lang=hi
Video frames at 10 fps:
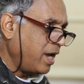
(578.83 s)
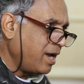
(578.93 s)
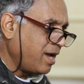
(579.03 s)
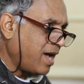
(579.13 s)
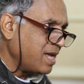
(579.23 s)
एक
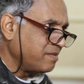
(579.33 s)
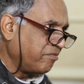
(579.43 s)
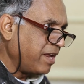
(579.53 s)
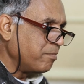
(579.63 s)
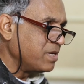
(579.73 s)
ख़ास
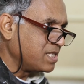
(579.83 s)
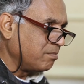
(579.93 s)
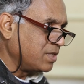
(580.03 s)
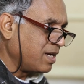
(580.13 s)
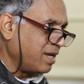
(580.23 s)
फ्रेम में
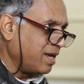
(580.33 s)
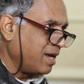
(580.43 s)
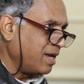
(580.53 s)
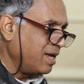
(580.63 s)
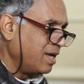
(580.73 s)
समझा गया
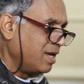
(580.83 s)
है